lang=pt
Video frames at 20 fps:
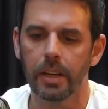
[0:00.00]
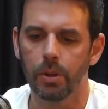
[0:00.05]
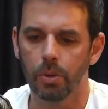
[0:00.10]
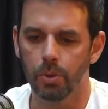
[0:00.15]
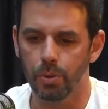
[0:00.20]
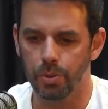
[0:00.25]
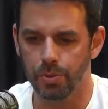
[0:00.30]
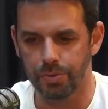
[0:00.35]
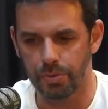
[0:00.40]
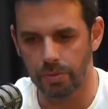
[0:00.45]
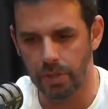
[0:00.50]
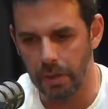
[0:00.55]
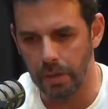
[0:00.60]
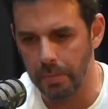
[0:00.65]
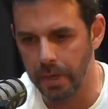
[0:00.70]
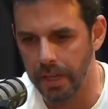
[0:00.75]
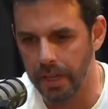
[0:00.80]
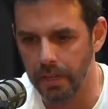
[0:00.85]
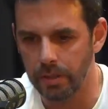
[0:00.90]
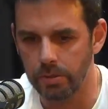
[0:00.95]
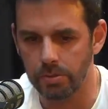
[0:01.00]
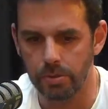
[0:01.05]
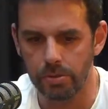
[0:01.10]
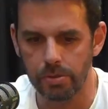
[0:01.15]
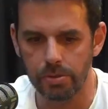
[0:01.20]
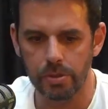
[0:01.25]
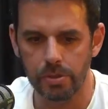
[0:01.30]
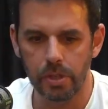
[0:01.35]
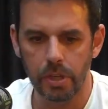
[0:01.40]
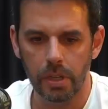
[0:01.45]
os
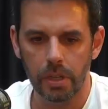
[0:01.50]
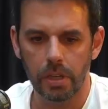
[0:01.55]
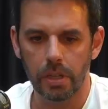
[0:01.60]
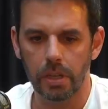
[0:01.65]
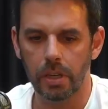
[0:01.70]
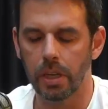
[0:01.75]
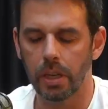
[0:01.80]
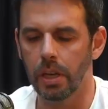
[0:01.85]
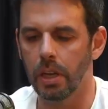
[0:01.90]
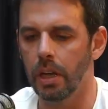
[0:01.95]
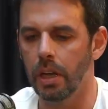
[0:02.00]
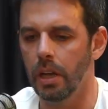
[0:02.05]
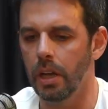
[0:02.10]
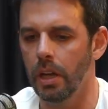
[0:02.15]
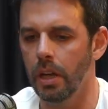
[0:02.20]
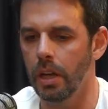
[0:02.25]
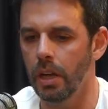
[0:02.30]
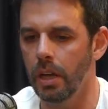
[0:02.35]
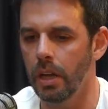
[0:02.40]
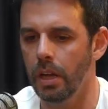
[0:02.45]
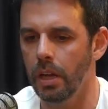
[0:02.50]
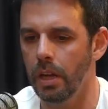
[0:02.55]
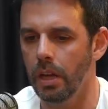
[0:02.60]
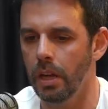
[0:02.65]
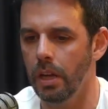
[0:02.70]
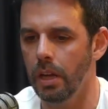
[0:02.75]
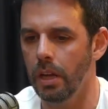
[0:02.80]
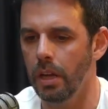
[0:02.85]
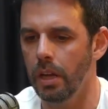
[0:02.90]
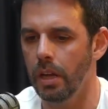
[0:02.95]
fundamentos,
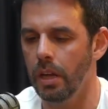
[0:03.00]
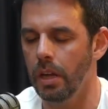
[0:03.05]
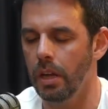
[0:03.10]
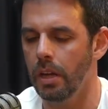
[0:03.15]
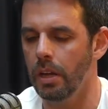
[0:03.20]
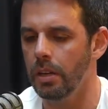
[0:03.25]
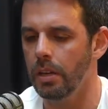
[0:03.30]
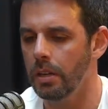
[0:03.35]
é,